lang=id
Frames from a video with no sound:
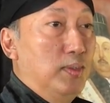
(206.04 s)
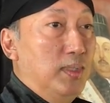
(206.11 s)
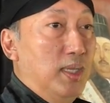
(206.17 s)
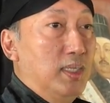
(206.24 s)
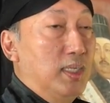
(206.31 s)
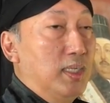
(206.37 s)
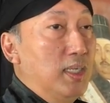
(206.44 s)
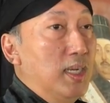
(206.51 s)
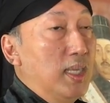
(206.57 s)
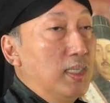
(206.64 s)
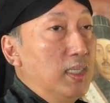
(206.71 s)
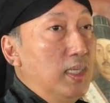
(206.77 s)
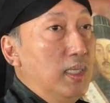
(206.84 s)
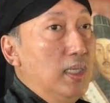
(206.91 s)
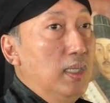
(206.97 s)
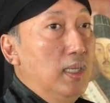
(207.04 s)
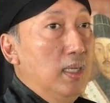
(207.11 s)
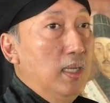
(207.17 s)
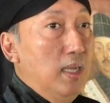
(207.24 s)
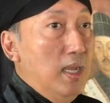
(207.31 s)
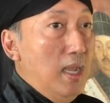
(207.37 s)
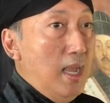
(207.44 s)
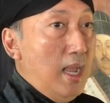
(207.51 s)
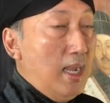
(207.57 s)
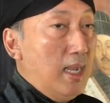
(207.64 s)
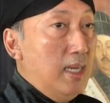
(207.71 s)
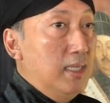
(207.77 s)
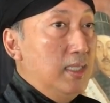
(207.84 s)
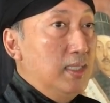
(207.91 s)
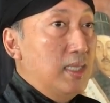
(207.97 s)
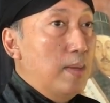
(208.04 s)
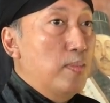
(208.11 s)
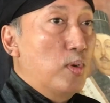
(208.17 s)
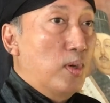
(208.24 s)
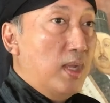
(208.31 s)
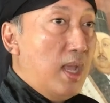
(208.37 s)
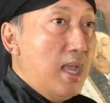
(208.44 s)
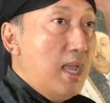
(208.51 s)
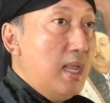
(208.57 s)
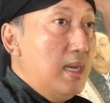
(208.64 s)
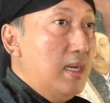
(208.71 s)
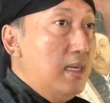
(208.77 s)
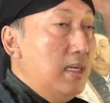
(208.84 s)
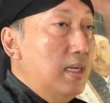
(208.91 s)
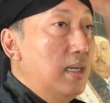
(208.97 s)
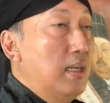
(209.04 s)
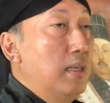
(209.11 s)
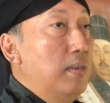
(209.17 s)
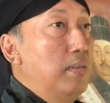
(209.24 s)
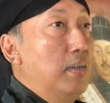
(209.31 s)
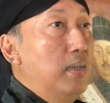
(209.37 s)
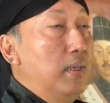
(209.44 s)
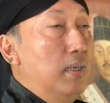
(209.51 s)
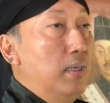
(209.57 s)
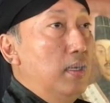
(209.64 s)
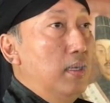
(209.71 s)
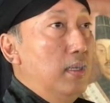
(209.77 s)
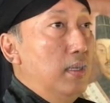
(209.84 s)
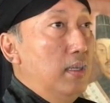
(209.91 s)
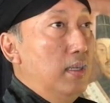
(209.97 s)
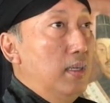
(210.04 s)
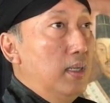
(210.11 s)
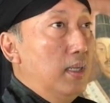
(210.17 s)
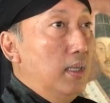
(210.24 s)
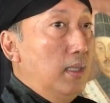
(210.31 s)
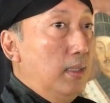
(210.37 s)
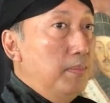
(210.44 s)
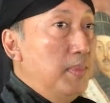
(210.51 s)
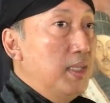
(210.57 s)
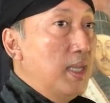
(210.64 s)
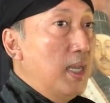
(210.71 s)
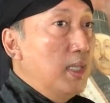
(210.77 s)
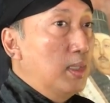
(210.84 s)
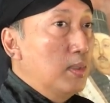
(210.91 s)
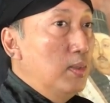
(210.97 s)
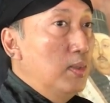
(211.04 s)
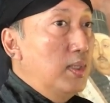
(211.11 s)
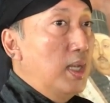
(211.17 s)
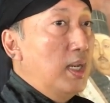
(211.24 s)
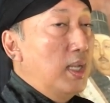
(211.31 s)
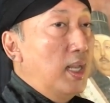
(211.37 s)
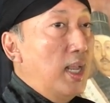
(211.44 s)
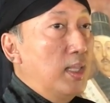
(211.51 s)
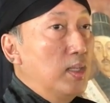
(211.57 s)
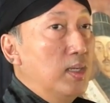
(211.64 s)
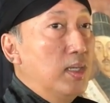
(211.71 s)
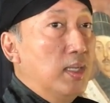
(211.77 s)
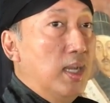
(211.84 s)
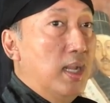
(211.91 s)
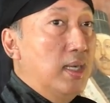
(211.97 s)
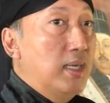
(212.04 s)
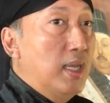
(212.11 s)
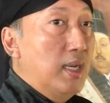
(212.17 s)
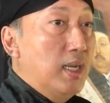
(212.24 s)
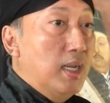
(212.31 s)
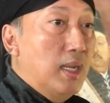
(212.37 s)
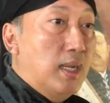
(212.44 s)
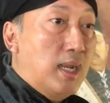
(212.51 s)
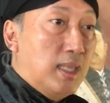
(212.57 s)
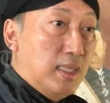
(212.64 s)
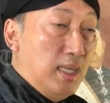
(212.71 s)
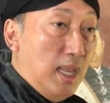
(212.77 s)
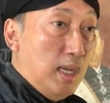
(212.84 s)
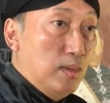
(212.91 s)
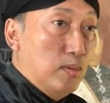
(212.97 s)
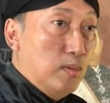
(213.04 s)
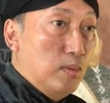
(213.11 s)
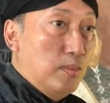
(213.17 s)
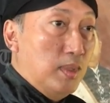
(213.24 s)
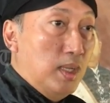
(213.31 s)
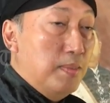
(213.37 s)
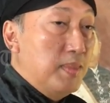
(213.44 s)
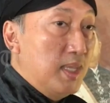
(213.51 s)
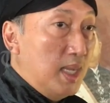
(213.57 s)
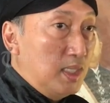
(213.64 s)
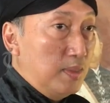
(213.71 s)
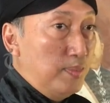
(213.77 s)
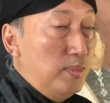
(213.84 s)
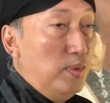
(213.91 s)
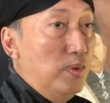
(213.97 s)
Ya, jadi nanti akan dicampurkan uh, minyak itu dari Platon dengan dari Adilan ini eh, minyak satu.